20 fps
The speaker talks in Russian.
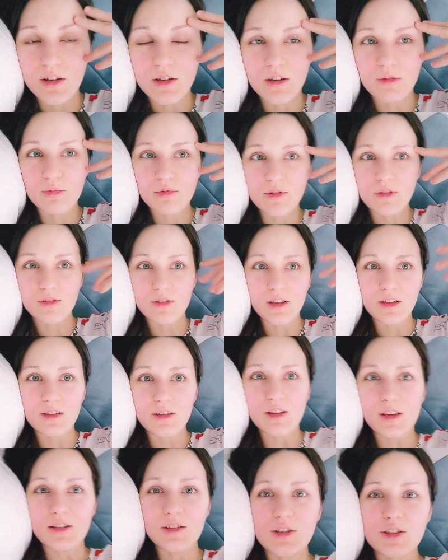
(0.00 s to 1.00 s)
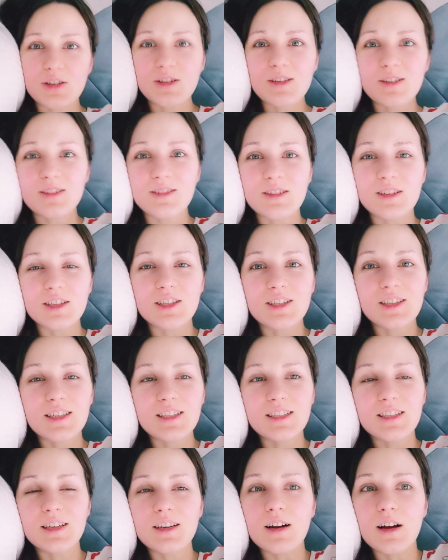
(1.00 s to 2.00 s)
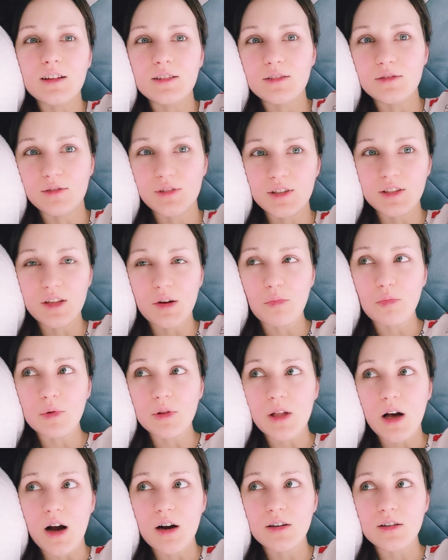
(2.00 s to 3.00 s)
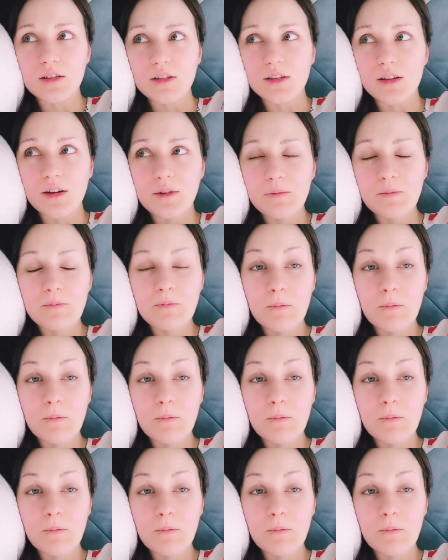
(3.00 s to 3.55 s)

Как будто, знаете, я не, жи не жизни радовалась, а плакала.